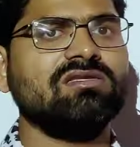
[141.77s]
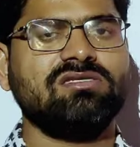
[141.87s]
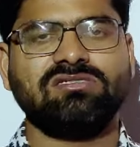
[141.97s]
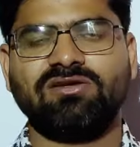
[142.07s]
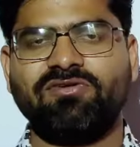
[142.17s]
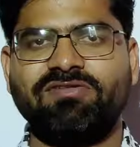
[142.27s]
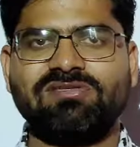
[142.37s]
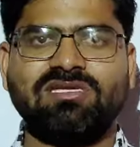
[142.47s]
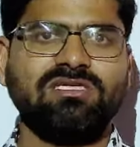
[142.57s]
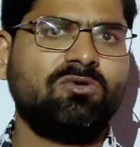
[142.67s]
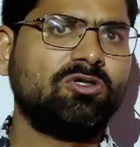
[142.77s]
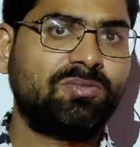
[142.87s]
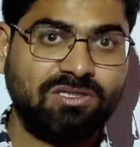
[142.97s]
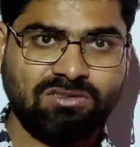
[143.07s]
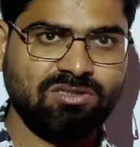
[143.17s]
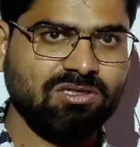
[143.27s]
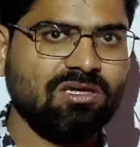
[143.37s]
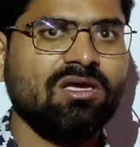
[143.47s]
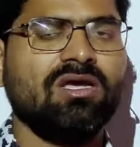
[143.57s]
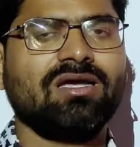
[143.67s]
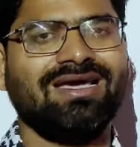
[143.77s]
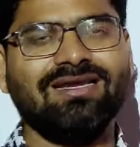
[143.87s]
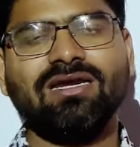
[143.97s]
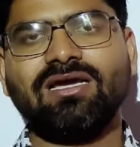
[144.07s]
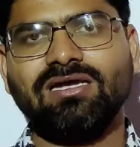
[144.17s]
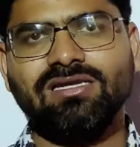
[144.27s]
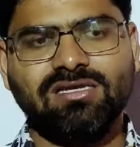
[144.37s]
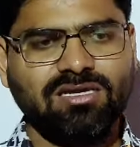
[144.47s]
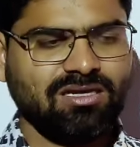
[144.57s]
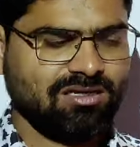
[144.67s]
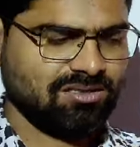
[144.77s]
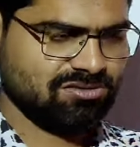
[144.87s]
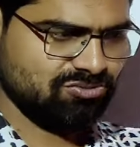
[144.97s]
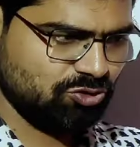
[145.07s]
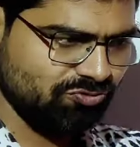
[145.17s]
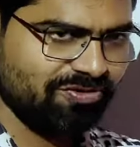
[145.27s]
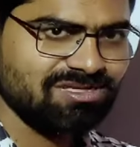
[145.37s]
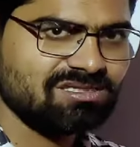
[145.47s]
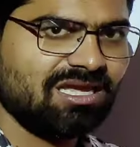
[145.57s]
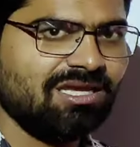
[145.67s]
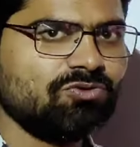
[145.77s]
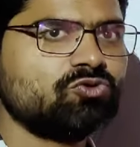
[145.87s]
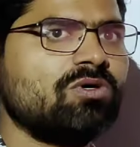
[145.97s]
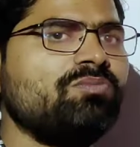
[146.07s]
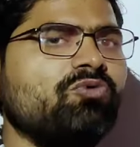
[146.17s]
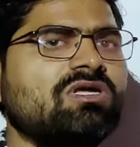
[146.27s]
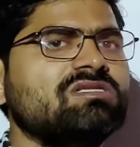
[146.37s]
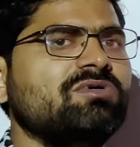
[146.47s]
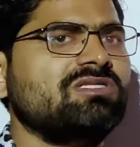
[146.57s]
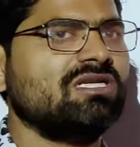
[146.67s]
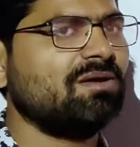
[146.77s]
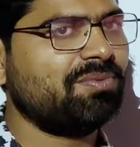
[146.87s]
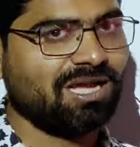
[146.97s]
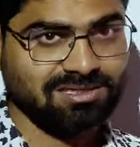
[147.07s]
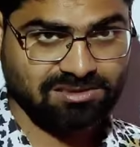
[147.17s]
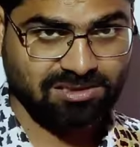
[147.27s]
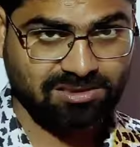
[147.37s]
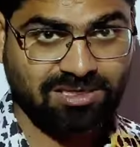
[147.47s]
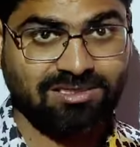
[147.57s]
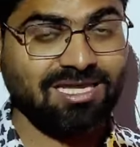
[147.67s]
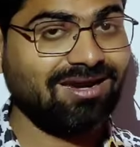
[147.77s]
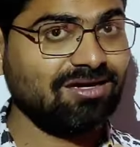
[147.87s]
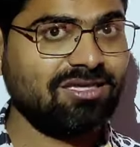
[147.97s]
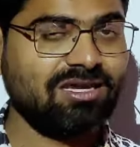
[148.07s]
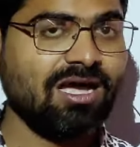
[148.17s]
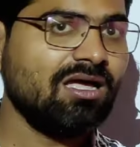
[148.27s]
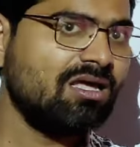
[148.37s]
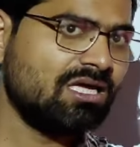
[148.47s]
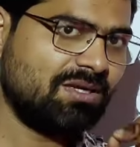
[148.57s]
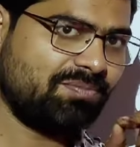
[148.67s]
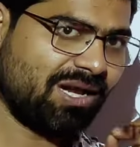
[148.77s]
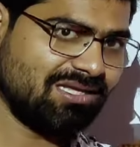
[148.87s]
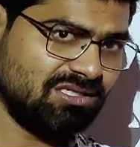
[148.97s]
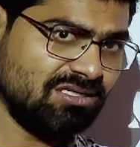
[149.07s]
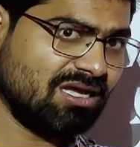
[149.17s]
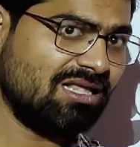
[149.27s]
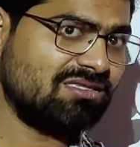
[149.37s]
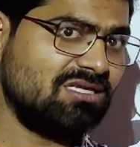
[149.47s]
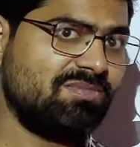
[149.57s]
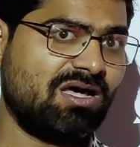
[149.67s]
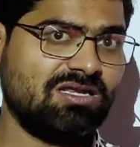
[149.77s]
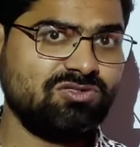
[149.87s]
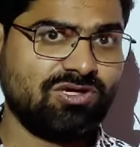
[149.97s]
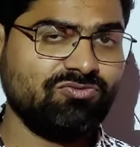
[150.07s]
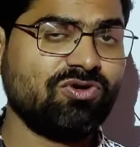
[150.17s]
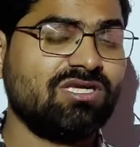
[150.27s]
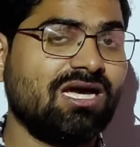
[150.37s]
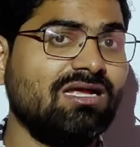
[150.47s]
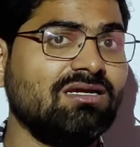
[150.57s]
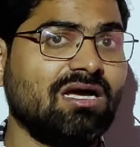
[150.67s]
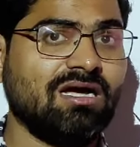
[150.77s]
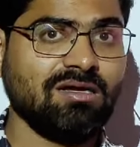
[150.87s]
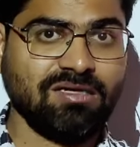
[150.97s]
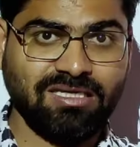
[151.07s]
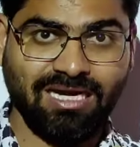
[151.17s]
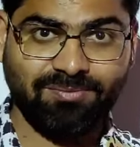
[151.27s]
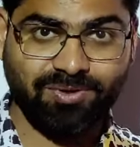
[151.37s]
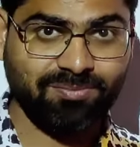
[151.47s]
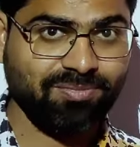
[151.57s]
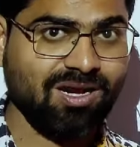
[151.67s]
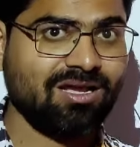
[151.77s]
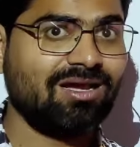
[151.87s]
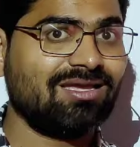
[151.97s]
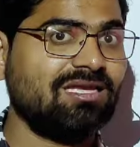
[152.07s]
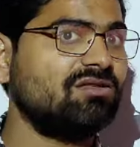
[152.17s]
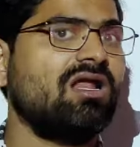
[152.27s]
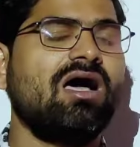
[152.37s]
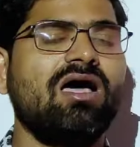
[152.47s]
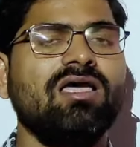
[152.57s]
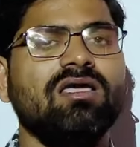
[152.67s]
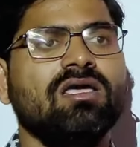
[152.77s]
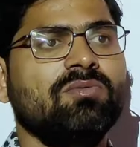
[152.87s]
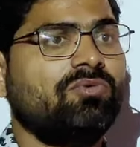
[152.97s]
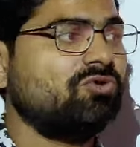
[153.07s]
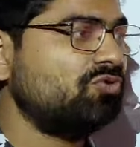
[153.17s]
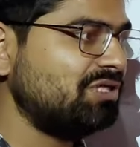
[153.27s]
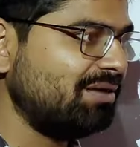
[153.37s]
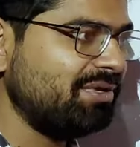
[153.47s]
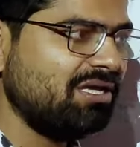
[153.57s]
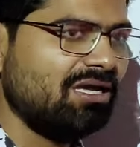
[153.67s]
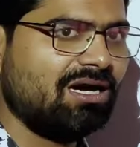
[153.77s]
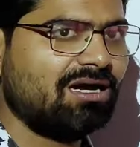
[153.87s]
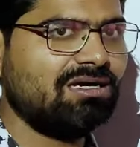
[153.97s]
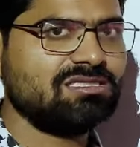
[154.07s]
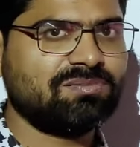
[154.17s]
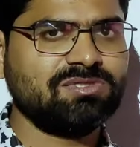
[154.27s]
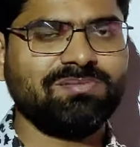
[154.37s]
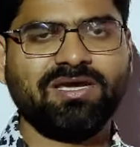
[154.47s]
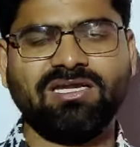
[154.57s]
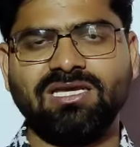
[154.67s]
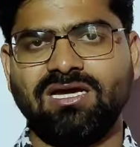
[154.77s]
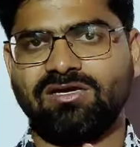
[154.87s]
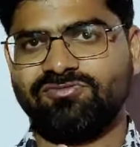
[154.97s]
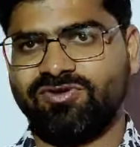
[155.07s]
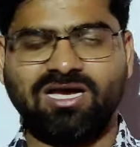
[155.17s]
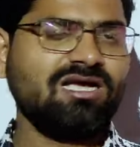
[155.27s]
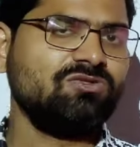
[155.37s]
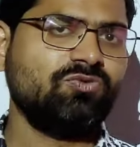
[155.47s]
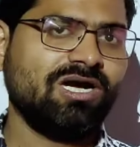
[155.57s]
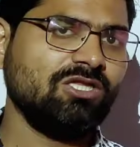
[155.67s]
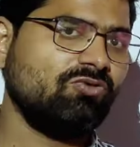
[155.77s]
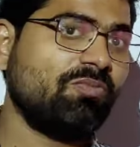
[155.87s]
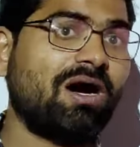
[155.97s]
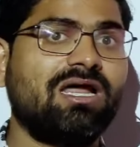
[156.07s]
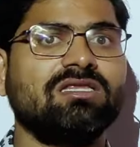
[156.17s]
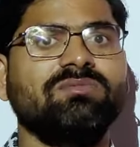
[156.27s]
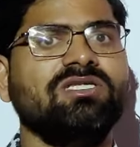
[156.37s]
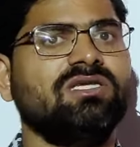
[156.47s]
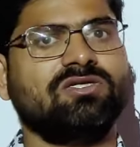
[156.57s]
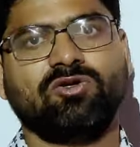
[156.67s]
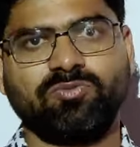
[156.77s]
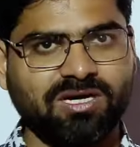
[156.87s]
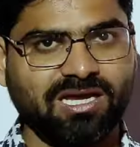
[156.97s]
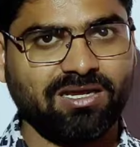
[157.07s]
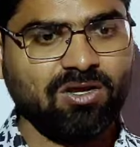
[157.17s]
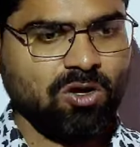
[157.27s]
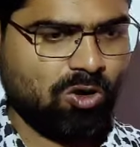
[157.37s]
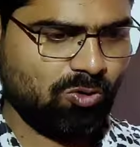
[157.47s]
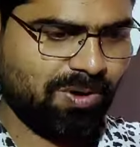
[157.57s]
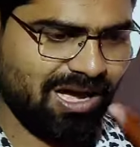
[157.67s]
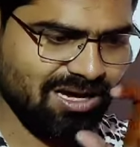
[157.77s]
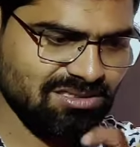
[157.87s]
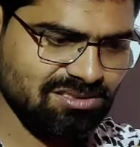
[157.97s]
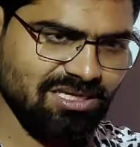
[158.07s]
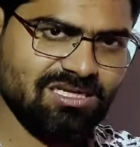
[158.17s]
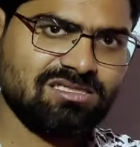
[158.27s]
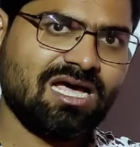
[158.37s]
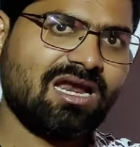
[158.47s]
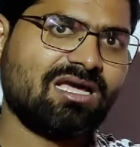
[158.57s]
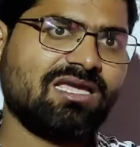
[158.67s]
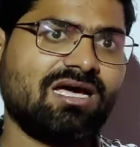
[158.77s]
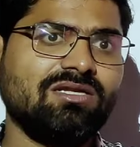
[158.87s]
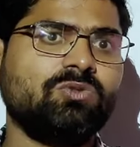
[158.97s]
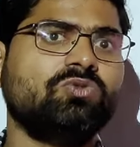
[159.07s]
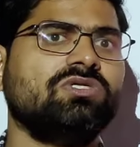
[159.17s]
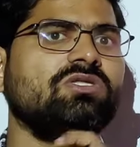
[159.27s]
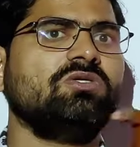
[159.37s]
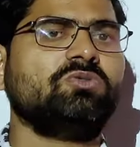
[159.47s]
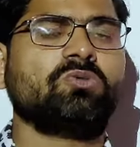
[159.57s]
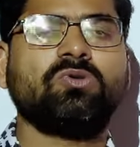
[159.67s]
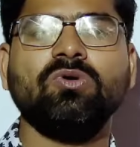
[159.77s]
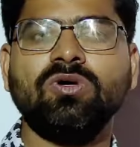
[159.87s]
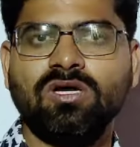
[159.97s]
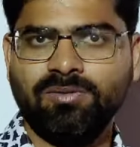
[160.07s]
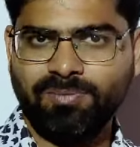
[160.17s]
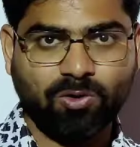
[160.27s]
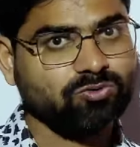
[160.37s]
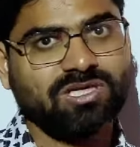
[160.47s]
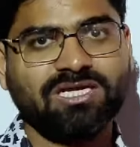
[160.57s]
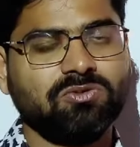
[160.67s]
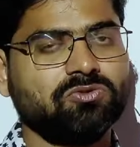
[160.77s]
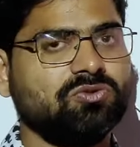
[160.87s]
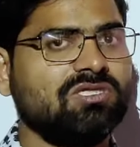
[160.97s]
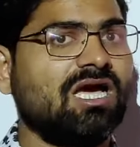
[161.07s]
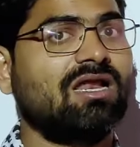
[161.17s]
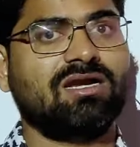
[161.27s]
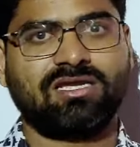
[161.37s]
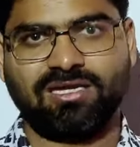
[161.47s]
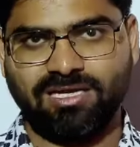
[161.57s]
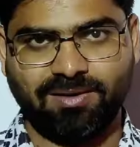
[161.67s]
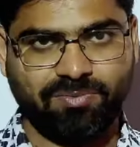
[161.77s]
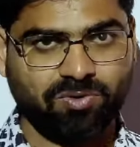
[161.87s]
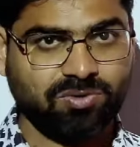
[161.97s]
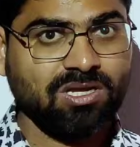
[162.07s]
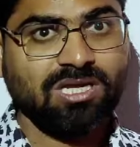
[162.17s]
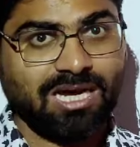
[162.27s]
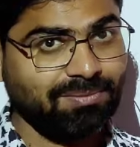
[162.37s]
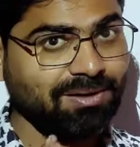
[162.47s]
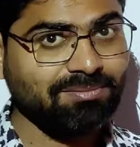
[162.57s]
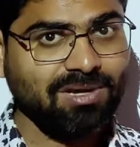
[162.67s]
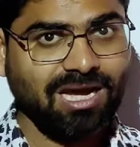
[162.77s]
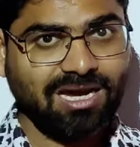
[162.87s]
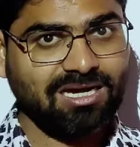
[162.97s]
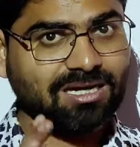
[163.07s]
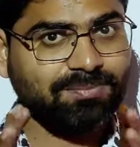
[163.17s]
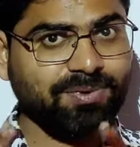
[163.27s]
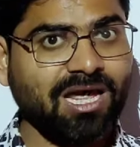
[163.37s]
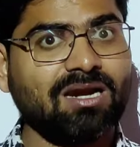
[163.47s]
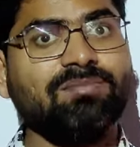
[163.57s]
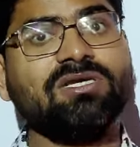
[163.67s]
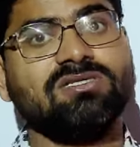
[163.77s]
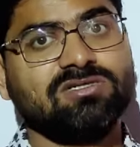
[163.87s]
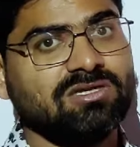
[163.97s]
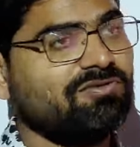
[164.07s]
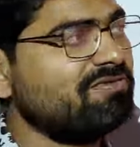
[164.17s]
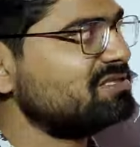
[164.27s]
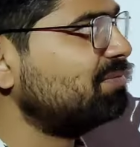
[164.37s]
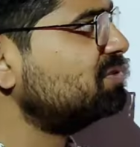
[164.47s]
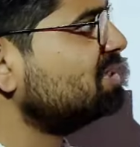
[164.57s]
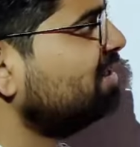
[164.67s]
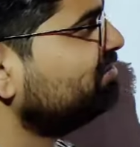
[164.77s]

की शिक्षा व्यवस्था से बहुत भिन्न थी कहीं ना कहीं जो व्यवस्था है उसको हम पूरा समझने का प्रयास करते हैं लेकिन ध्यान रखिएगा कि प्राचीन काल से ही भारत जो है वो ज्ञान का ज्ञान परंपरा का केंद्र रहा है पूरी दुनिया में अगर सबसे पहले यहाँ का विकास हुआ है तो वो भारत में ही देखने को मिला है और भारत से ये सारा ज्ञान दूसरे देशों को है दूसरी ध्यान रखेंगे आप लोग अब हम अगर प्रारंभिक शिक्षा व्यवस्था में जाएं